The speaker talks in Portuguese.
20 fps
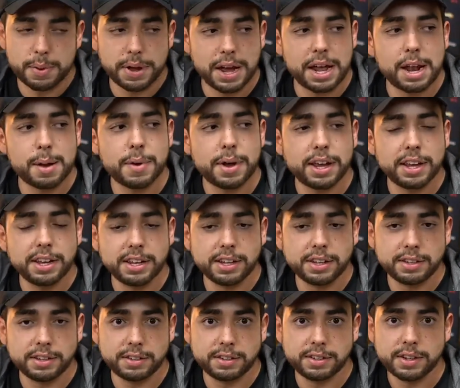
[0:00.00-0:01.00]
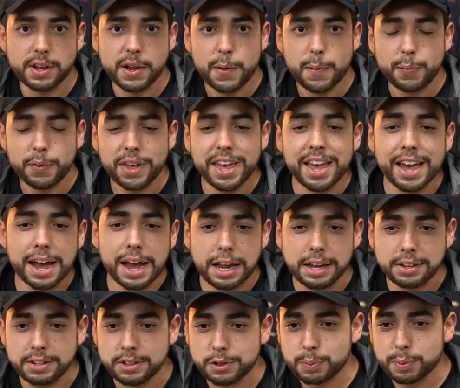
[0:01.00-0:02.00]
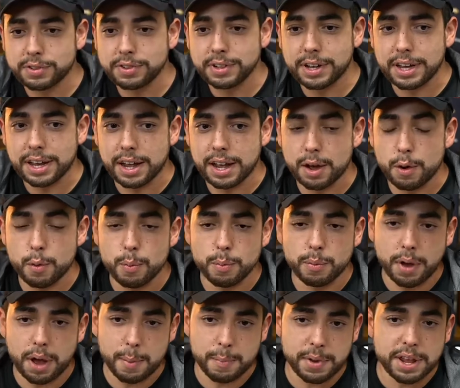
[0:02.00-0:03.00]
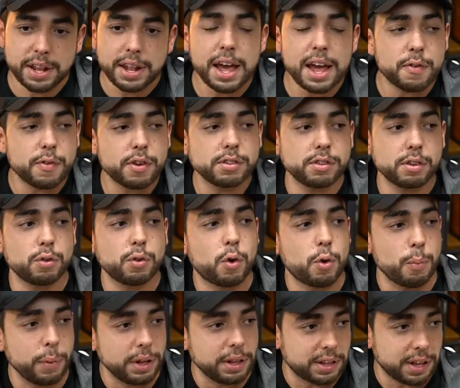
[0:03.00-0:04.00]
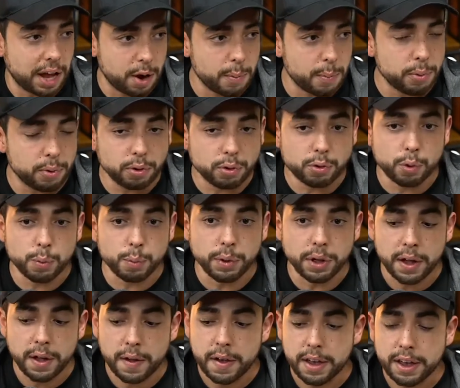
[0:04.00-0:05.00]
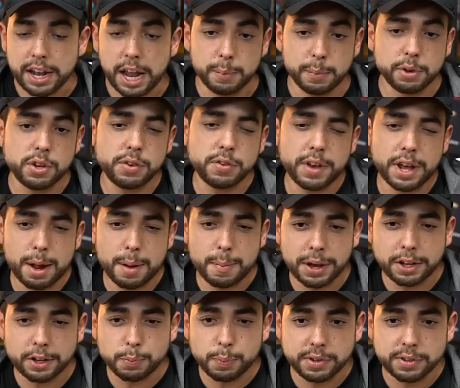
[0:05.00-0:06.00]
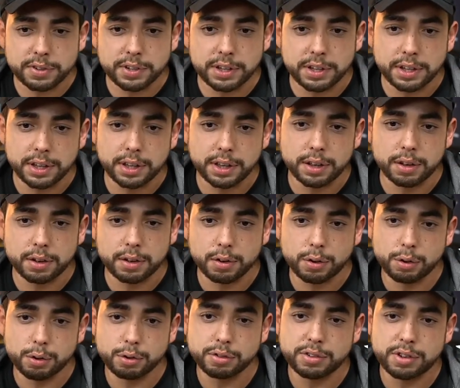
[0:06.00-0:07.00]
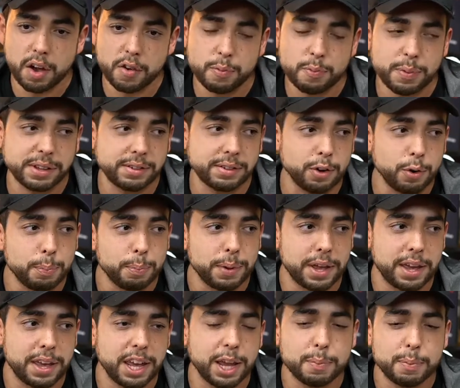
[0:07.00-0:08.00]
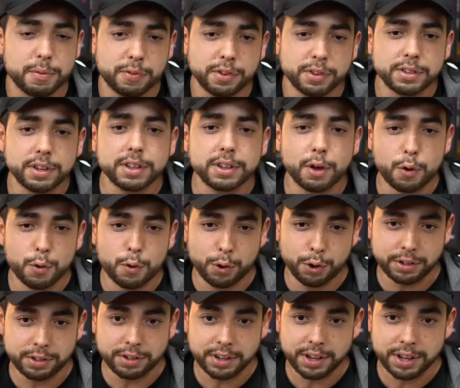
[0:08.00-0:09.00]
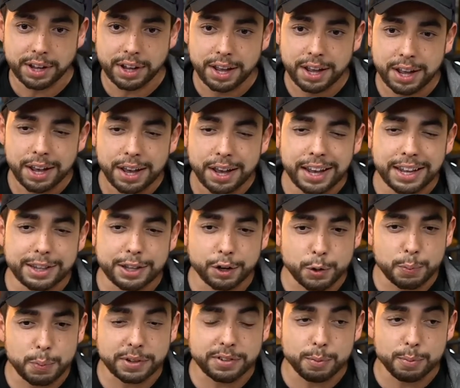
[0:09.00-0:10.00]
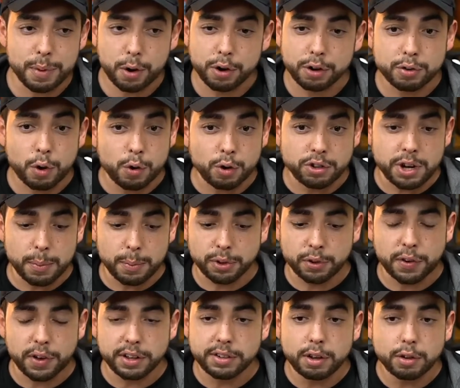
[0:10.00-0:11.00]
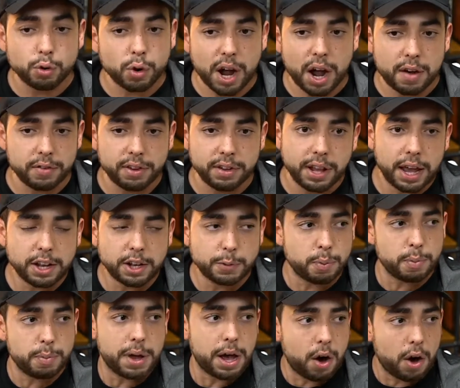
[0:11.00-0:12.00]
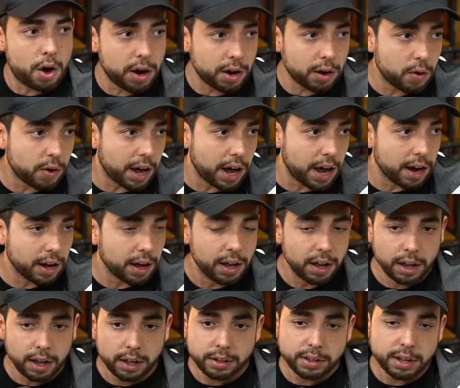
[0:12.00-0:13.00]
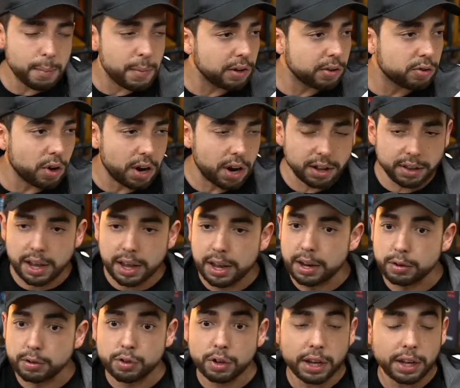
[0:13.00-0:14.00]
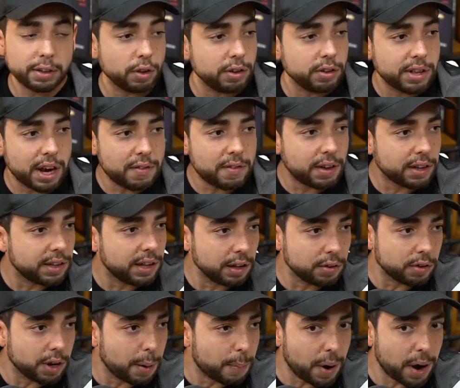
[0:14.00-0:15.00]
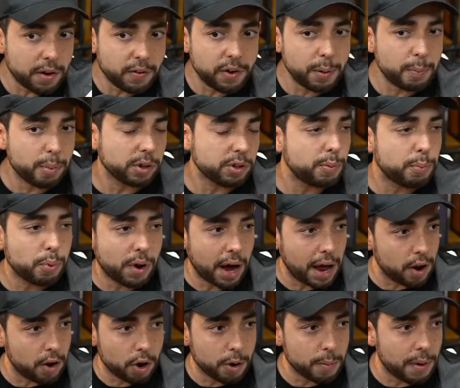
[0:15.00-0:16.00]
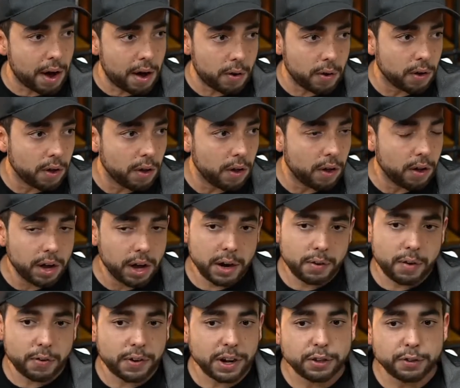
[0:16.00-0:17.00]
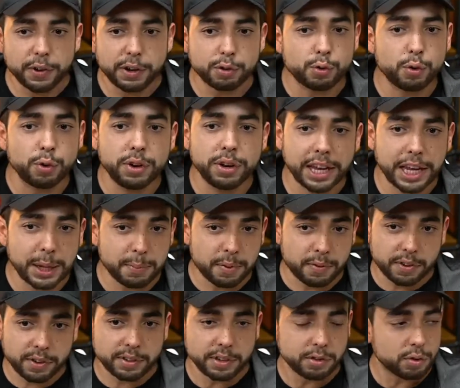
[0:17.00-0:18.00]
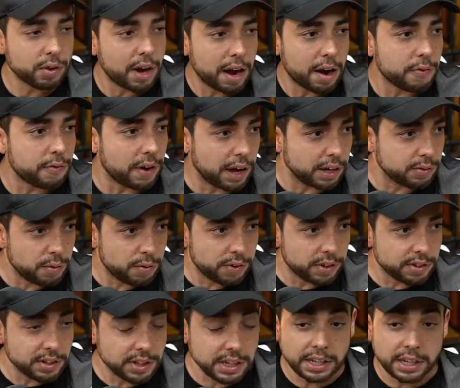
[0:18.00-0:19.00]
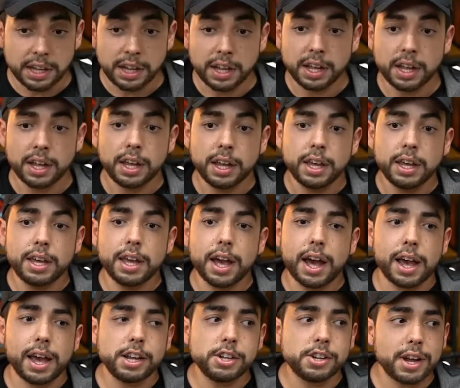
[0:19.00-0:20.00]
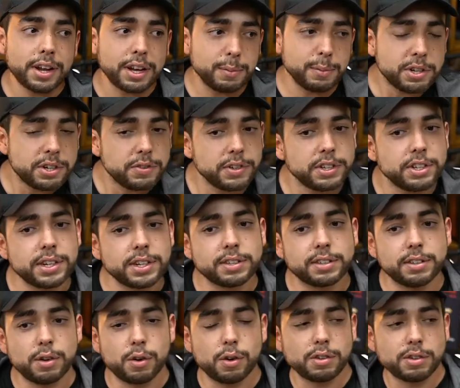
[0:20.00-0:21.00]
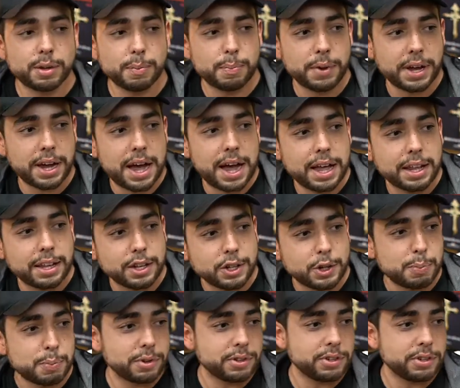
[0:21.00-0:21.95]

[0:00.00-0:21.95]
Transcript: uma pegada mais reality, tipo assim, queria, a minha ideia era fazer documentário pro YouTube. Na MTV era mais, tipo assim, o selfie passando um perrengue para fazer tal coisa. Uhum. Tá. Então, tipo assim, uma coisa que eu curtia muito fazer, eu trocava ideia, tipo, meia hora com o cara. Sabia a história dele, não sei o que. Então eu entrava tanto na parada, eu falei, pô, se pro cara é normal, eu não vou ficar de frescurinha aqui para fazer. Se o cara faz, vamos fazer. É. E aí já na MTV tinha que ser outra pegada.